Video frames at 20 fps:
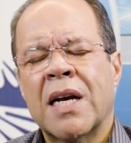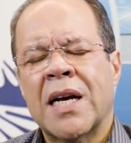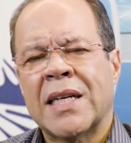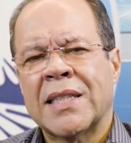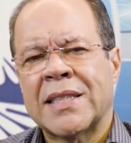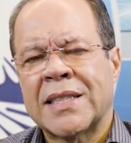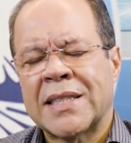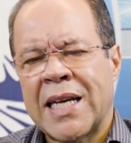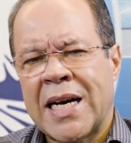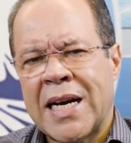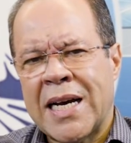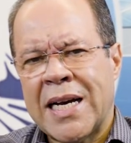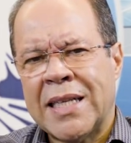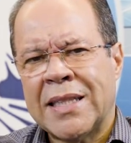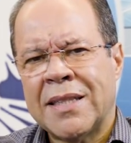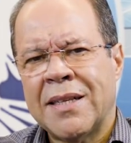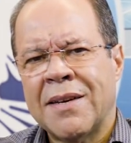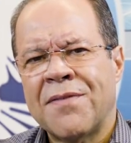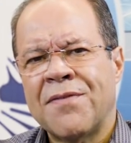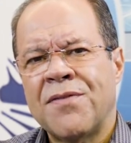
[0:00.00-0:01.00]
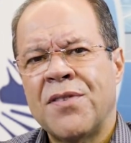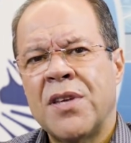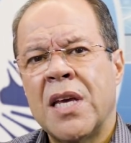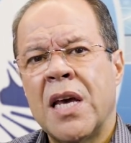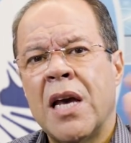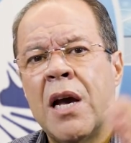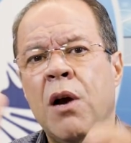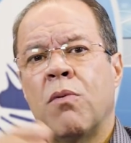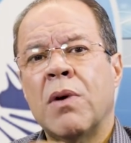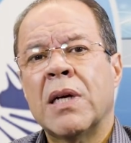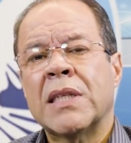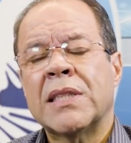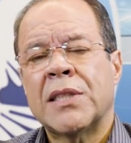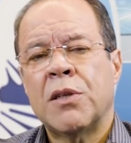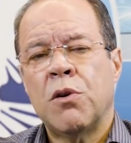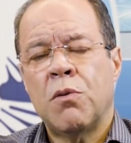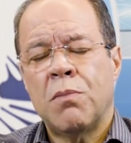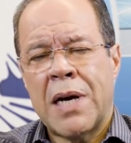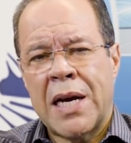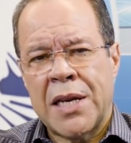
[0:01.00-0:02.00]
casada, fiel a
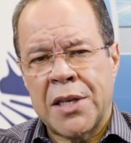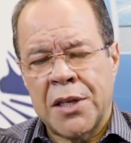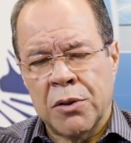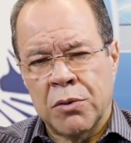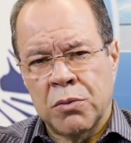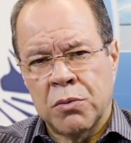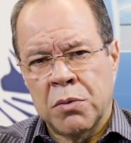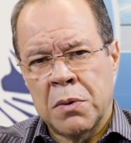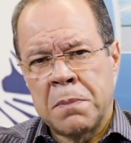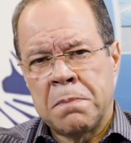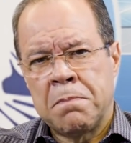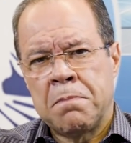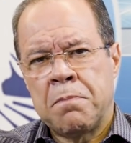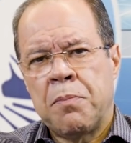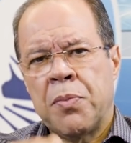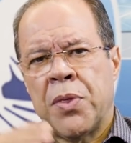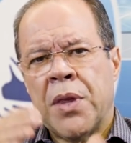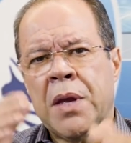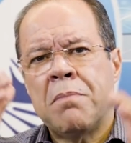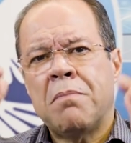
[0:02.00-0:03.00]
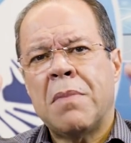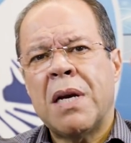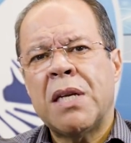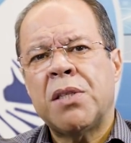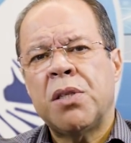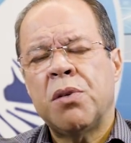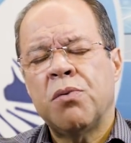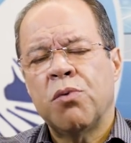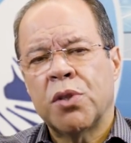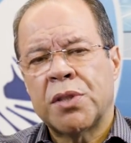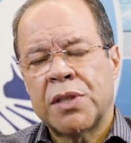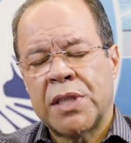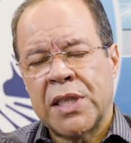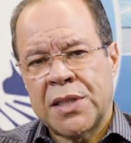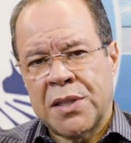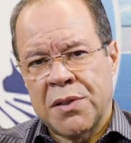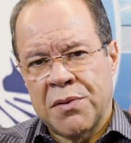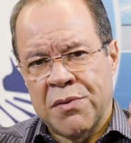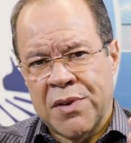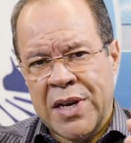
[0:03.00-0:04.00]
seu marido. Mas se você
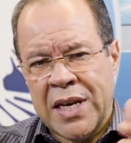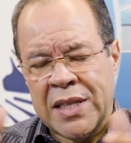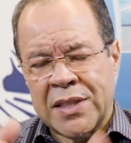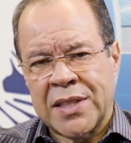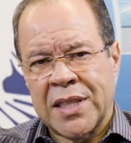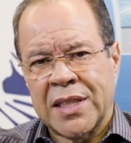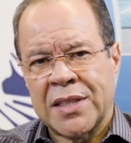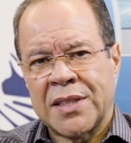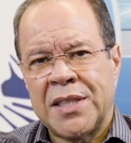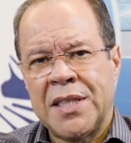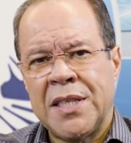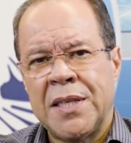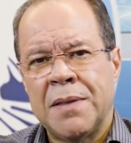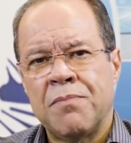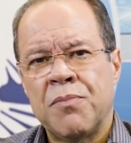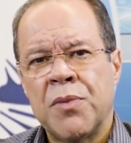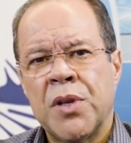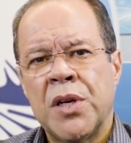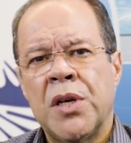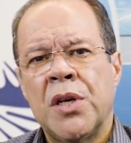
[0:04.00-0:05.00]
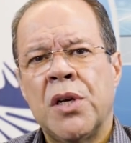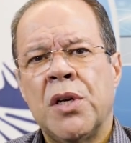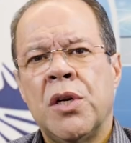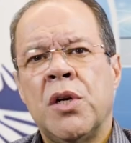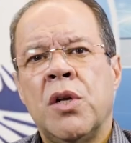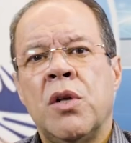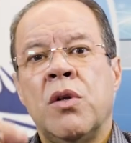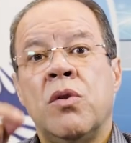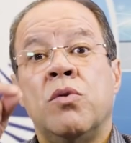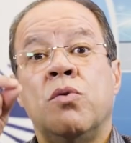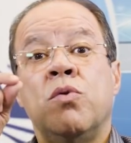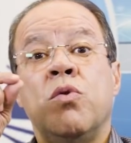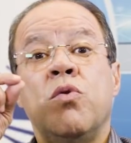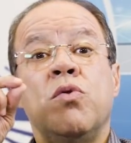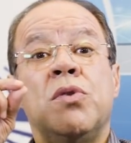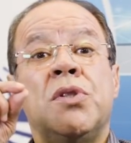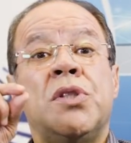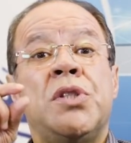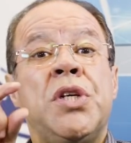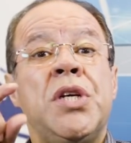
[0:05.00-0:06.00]
se veste assim,
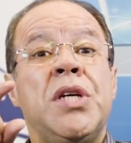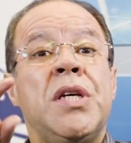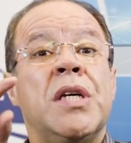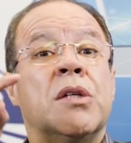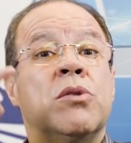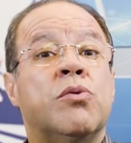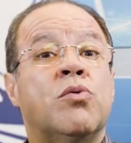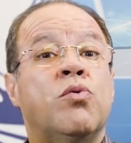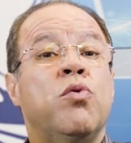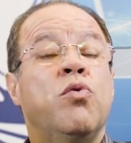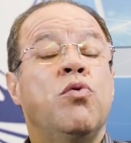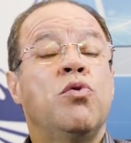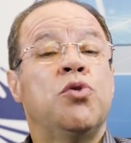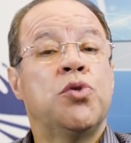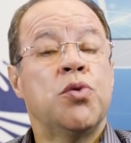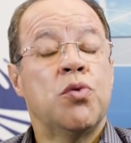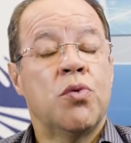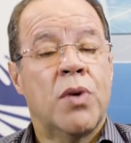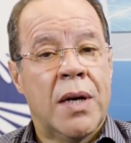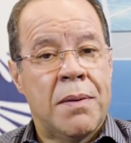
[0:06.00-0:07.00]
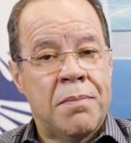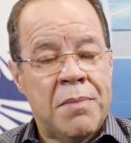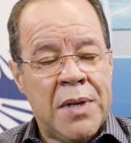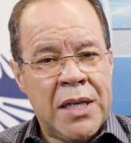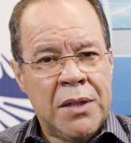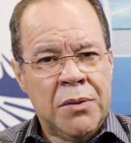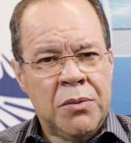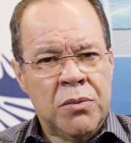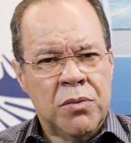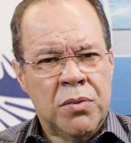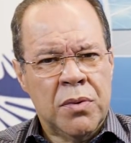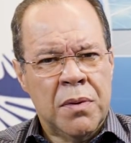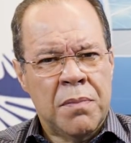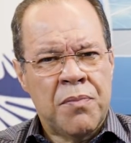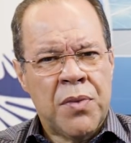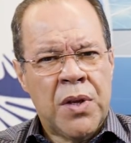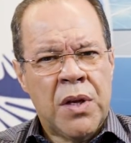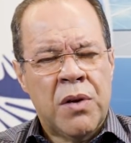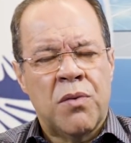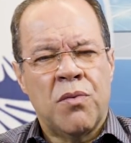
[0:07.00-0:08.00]
no dia do julgamento,
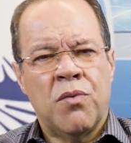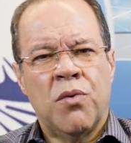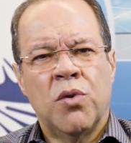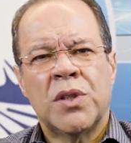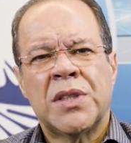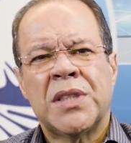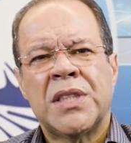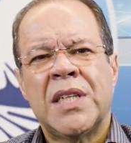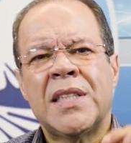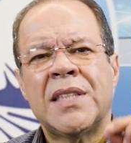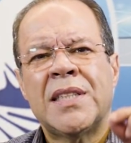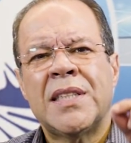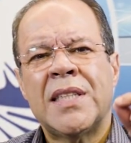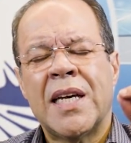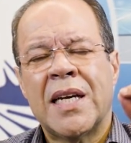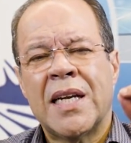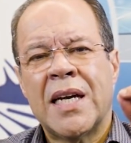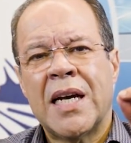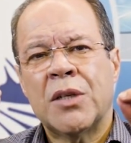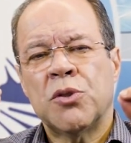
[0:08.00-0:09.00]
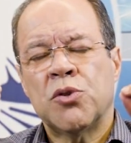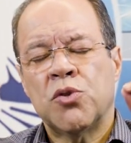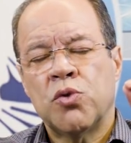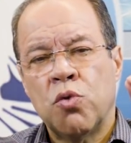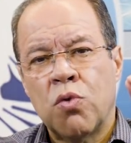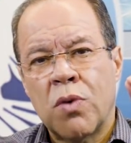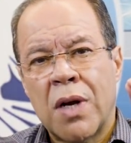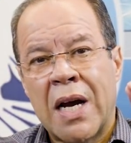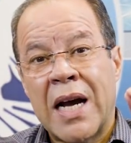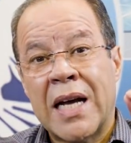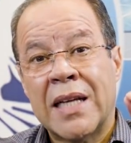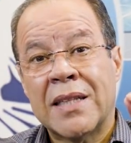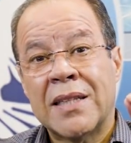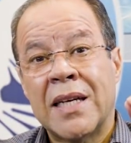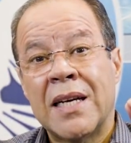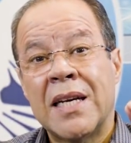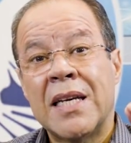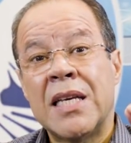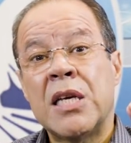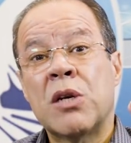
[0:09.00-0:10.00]
você será
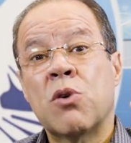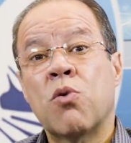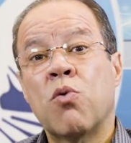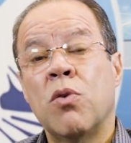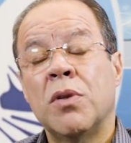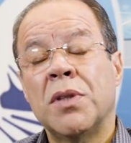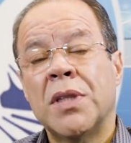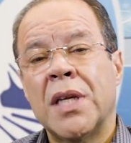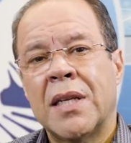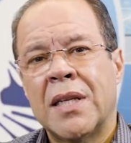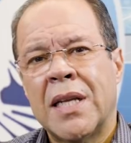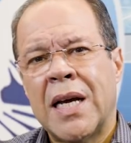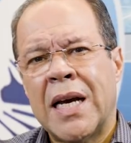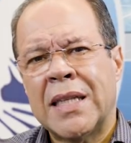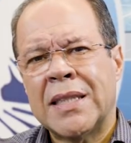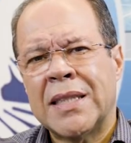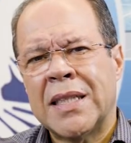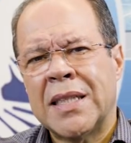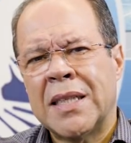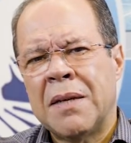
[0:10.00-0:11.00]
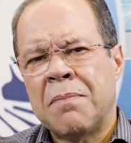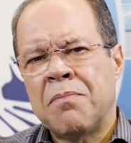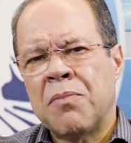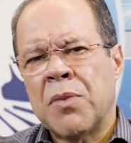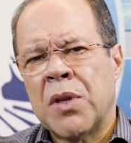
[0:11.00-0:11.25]
julgada e condenada